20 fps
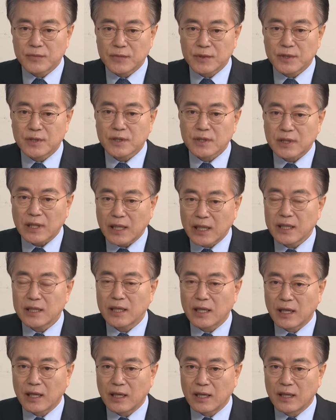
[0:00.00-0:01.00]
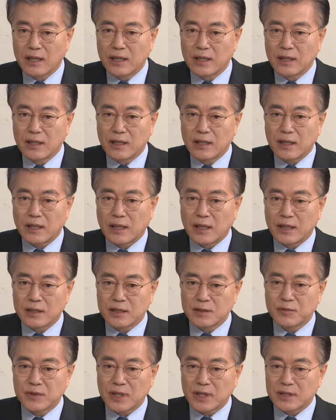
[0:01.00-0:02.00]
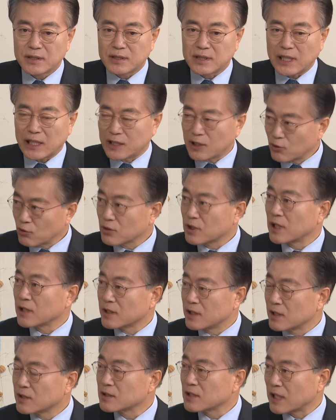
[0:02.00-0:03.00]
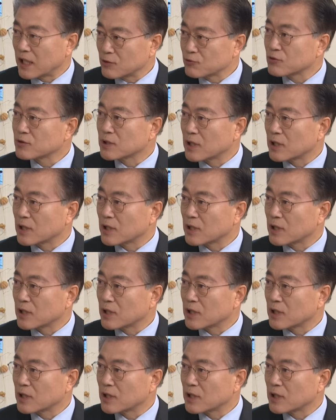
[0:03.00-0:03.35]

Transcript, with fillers: 이렇게 해야 이번에 제대로 된 개헌을 할 수